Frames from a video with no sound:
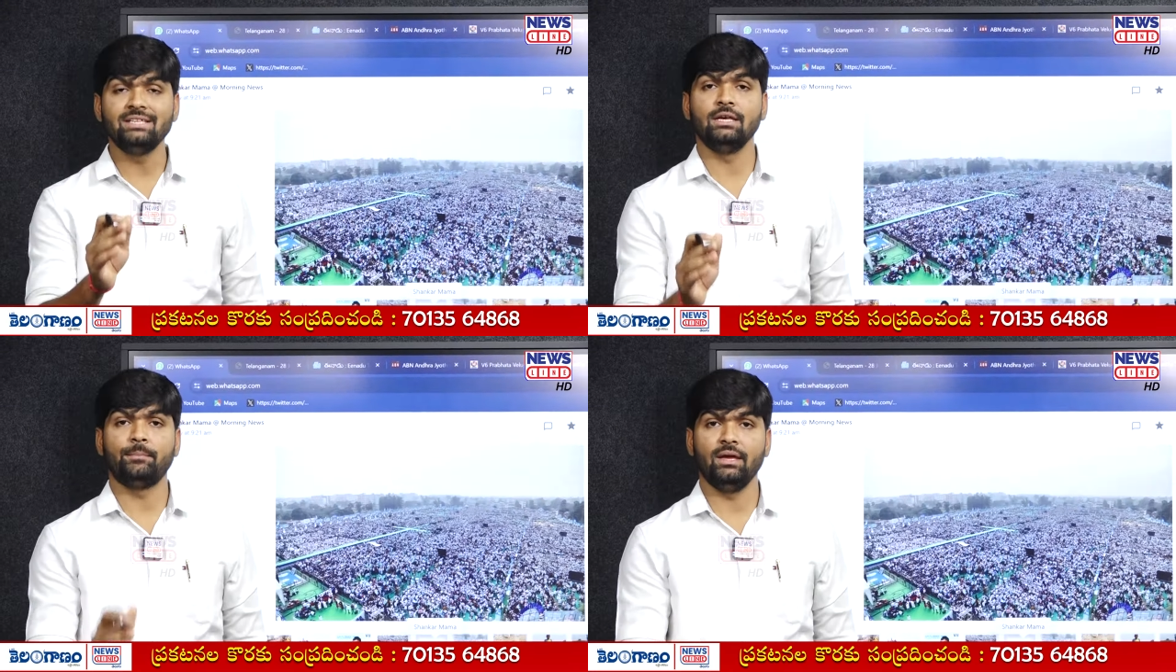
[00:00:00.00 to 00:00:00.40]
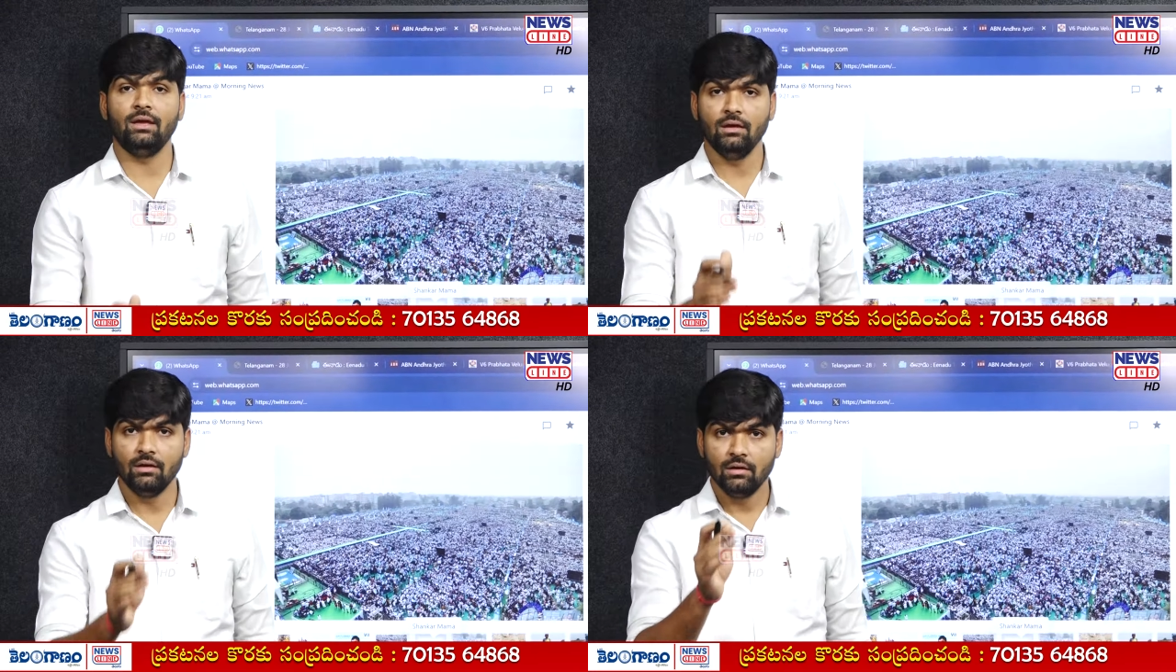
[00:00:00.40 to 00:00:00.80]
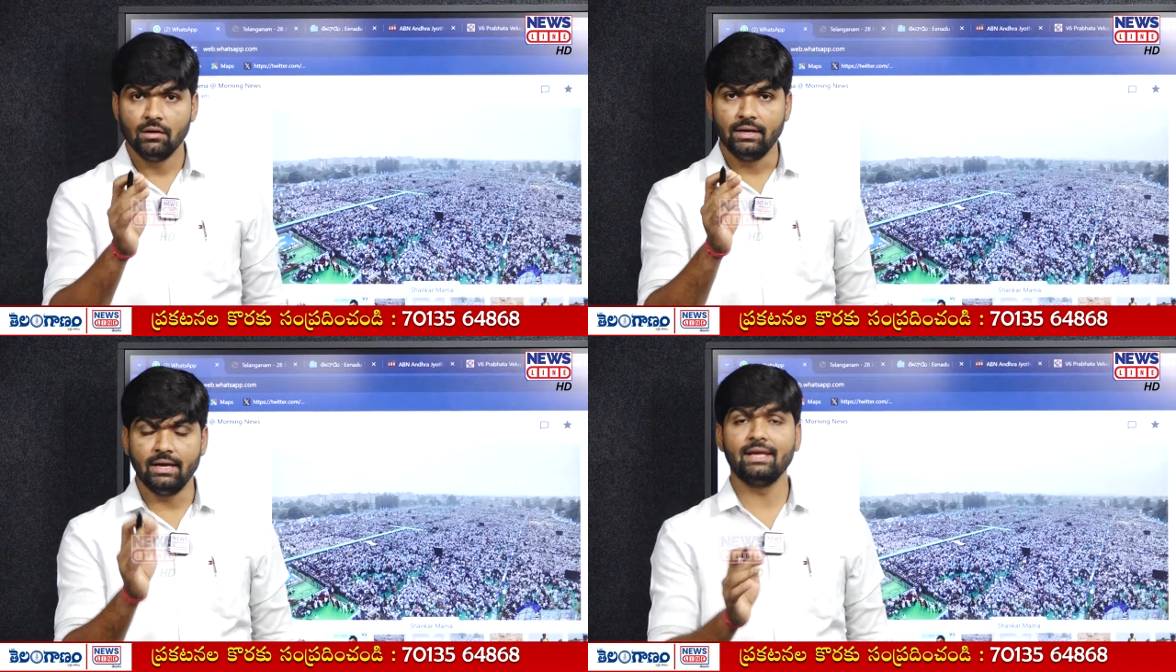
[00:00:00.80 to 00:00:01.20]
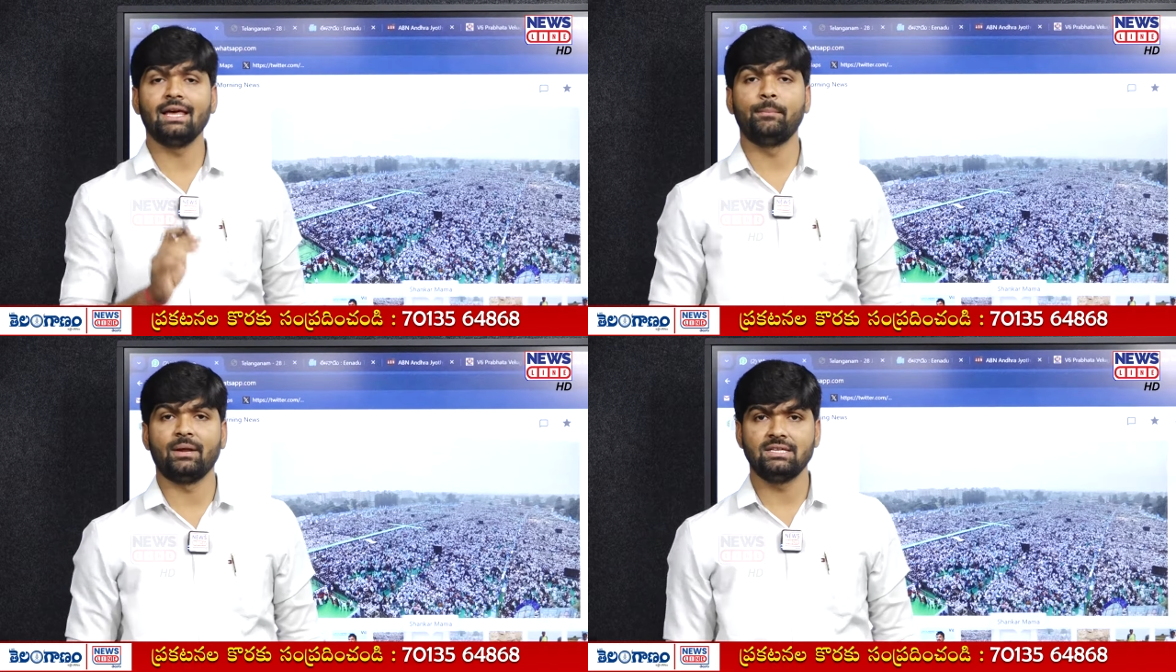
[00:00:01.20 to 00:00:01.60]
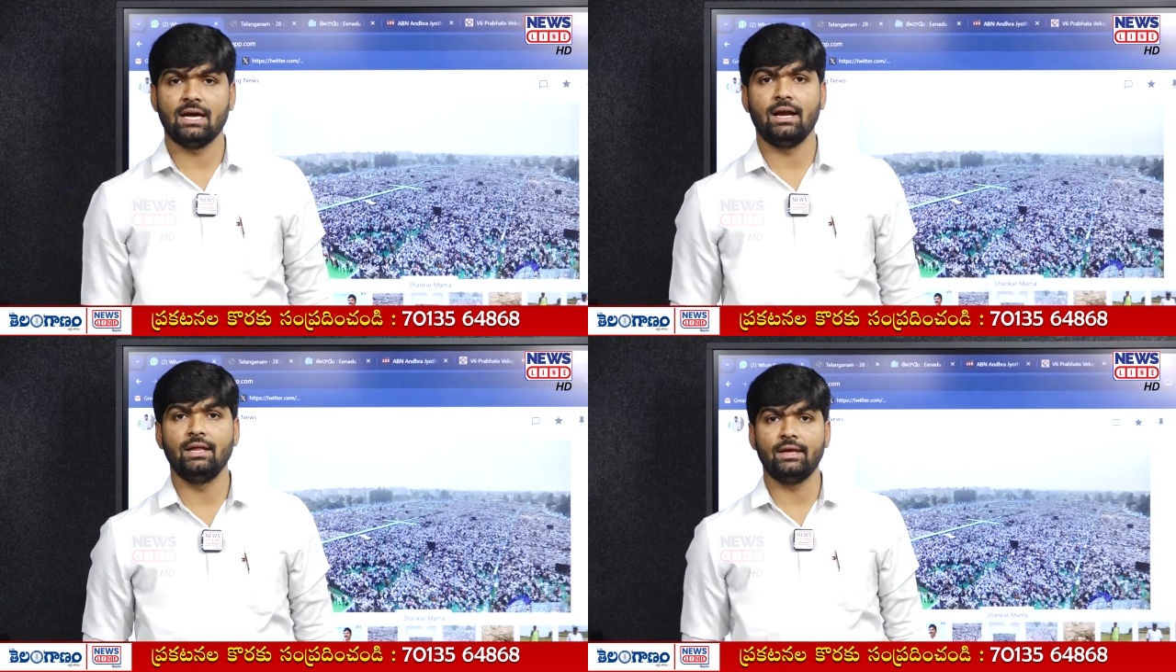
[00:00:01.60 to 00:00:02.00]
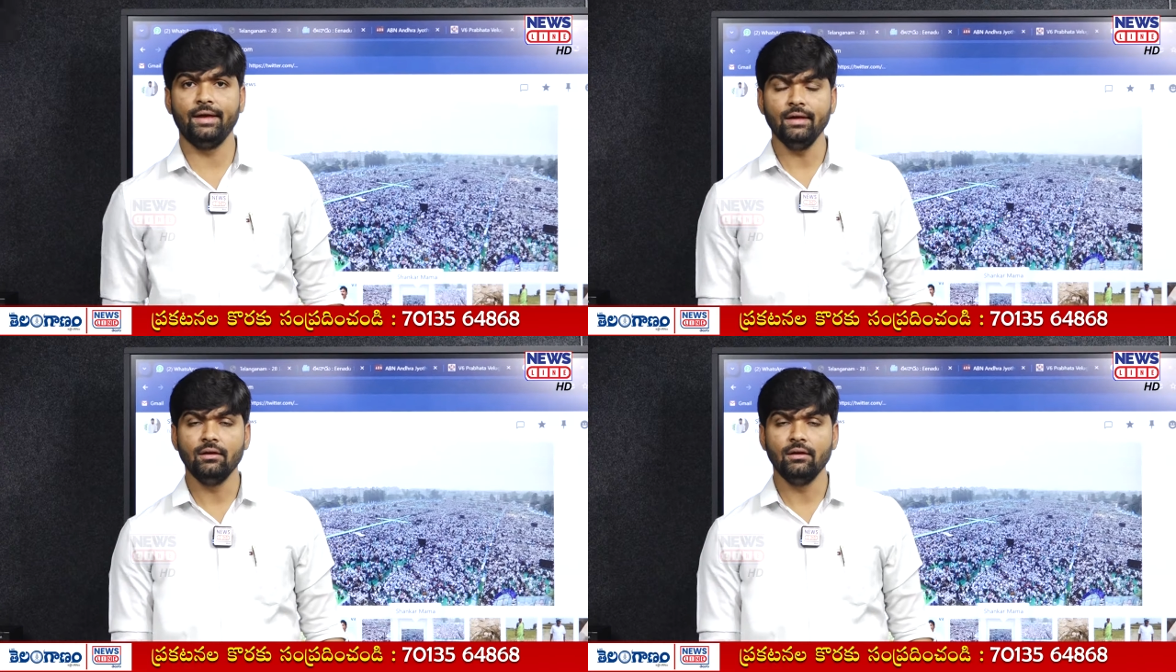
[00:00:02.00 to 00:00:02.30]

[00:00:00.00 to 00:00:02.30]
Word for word: వైసీపీ ఎన్నికల ప్రచారానికి